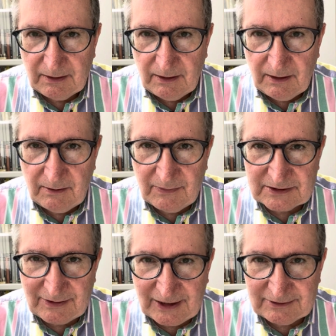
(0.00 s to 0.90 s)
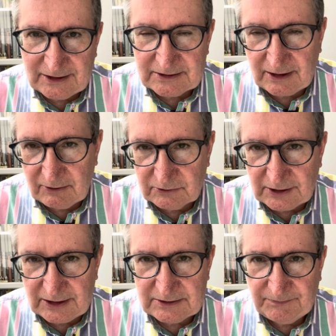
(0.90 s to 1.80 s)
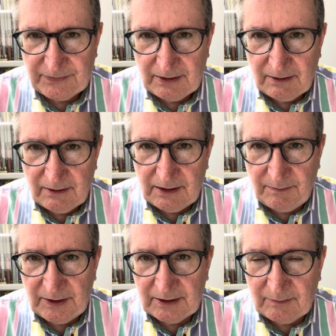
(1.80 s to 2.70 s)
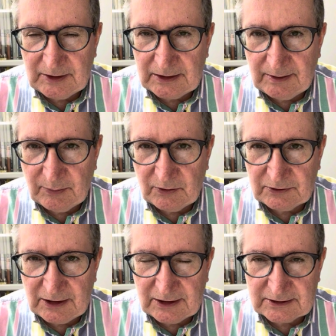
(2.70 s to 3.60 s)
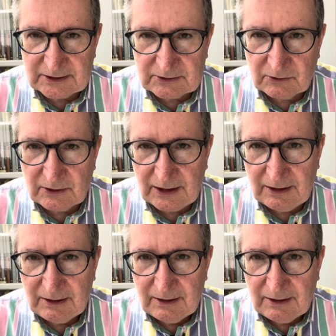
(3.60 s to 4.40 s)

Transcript: eh, más baratas que otras, depende también del tipo de hotel que se escoja,